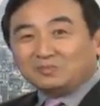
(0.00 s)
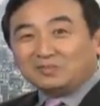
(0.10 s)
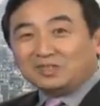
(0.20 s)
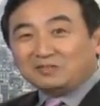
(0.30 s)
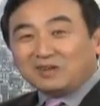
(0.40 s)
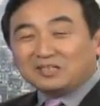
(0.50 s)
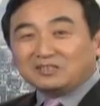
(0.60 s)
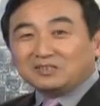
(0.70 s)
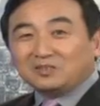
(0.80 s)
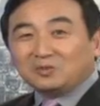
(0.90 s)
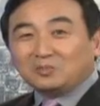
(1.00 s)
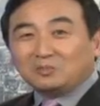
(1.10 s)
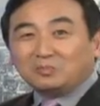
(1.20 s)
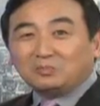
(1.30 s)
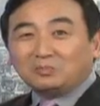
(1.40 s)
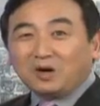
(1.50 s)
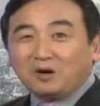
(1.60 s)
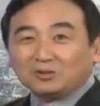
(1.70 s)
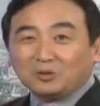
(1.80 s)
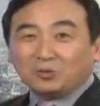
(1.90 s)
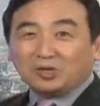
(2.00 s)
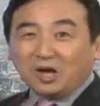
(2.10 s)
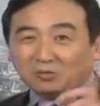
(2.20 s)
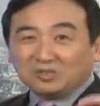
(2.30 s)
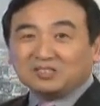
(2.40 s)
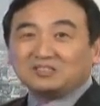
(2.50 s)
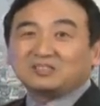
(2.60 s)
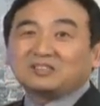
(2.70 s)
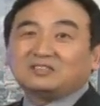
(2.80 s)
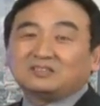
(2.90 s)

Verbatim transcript: 弄完之后。”跑到我老婆身上了，